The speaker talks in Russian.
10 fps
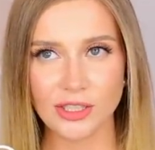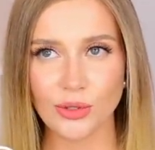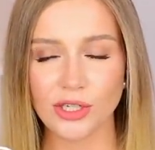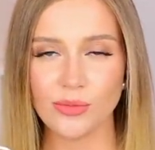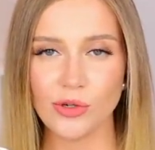
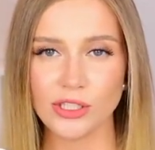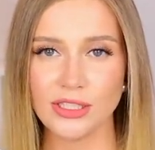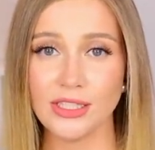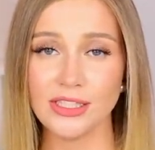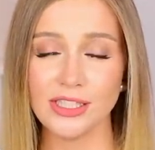которые
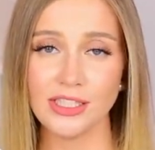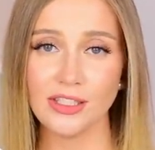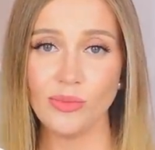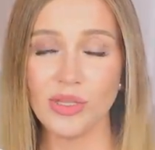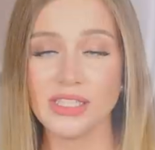можно носить
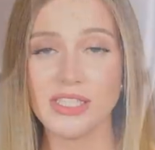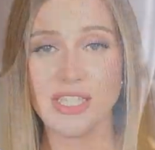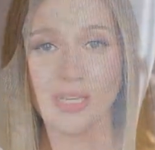и вместе,